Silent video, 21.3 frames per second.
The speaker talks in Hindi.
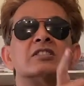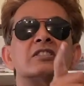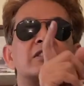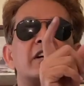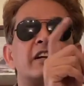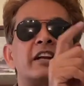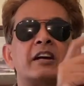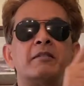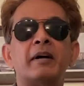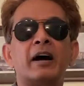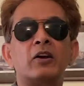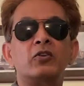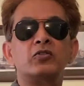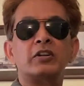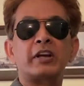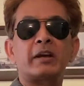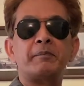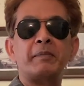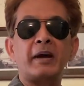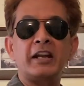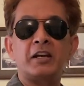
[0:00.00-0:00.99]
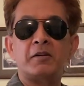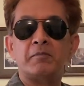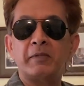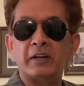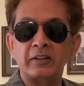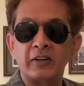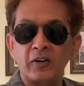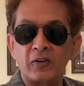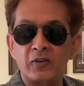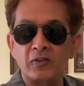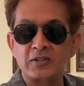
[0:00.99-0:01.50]
ग्रे बालों से पैनिक
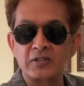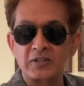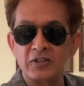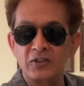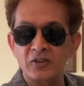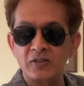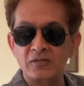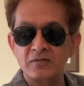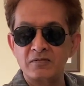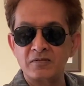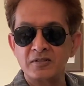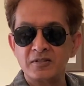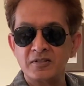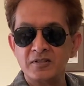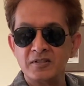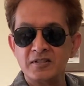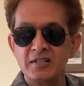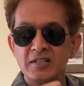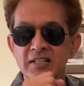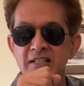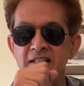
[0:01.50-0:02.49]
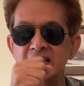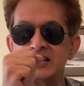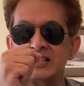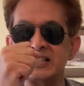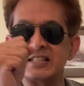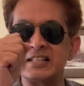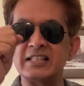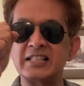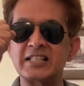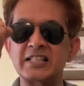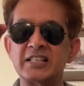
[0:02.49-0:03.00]
मत करो सो so,
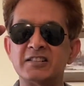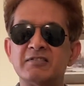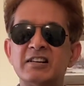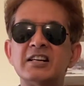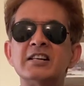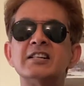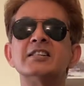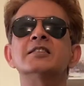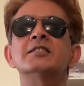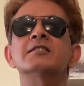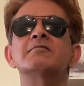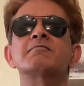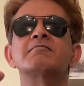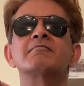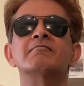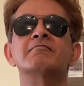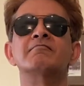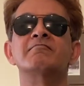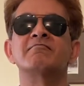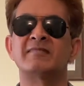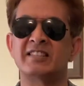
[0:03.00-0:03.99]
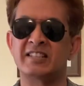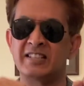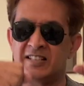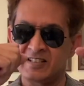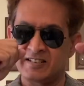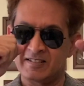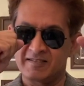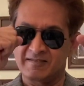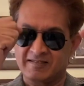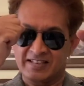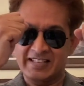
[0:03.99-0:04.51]
दिल जवा
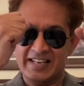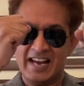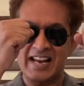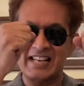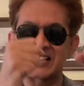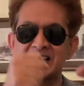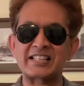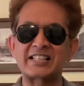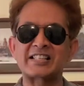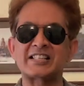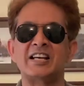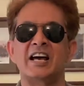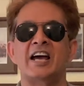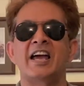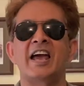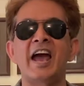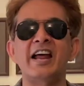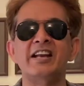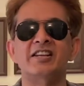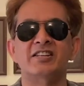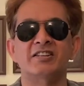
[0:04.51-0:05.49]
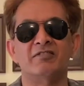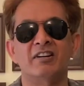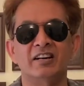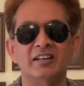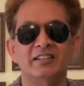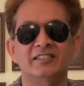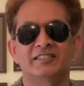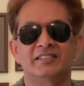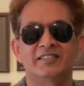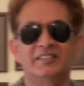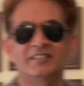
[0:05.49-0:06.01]
यस है
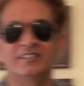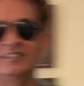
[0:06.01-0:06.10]
जवा